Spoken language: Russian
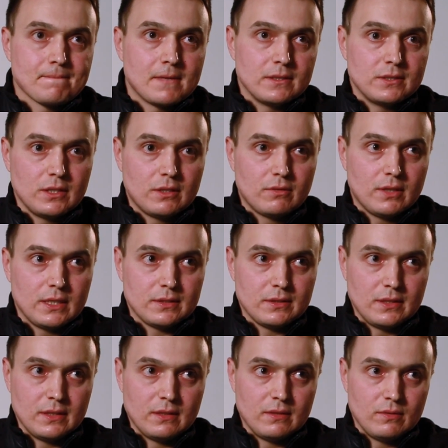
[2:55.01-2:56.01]

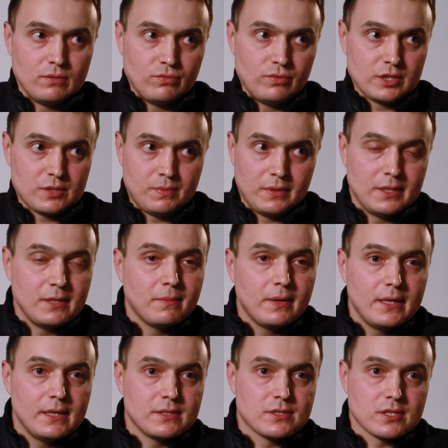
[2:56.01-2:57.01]
адекватно
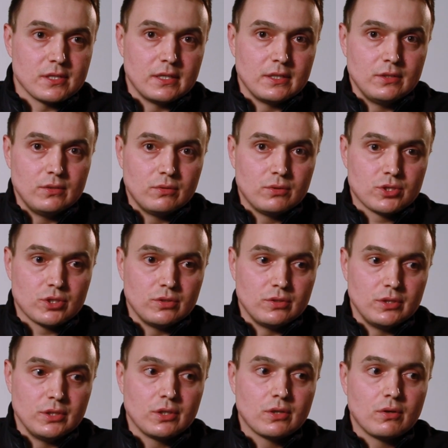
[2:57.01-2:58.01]
воспринимается и
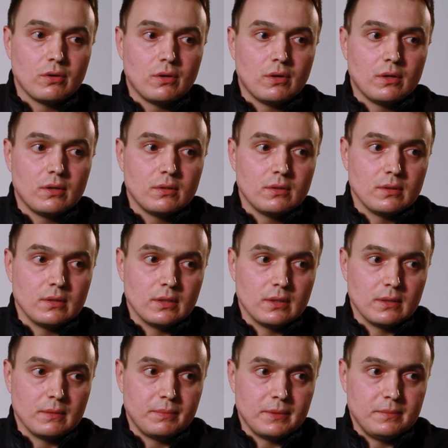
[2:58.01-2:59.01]
очень легко
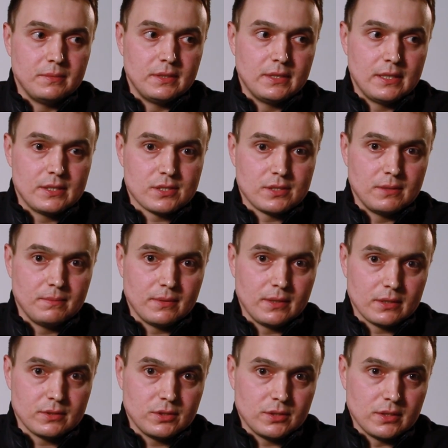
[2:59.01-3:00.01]
э, применяется на
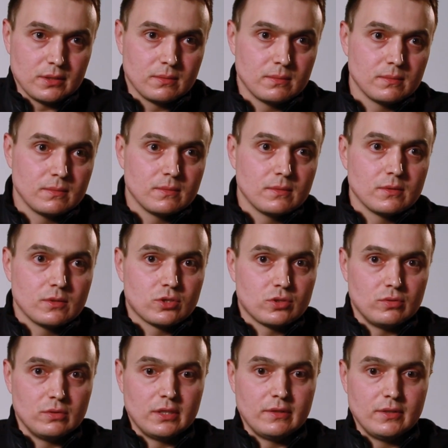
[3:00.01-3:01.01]
практике,
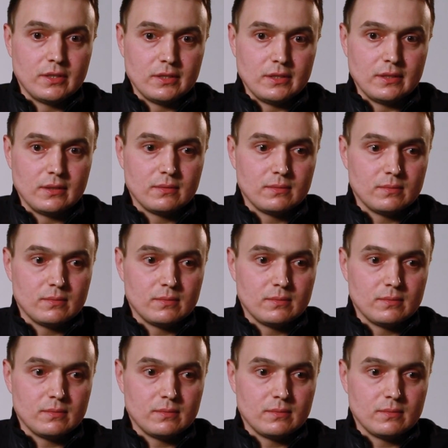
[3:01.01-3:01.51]
что, наверное,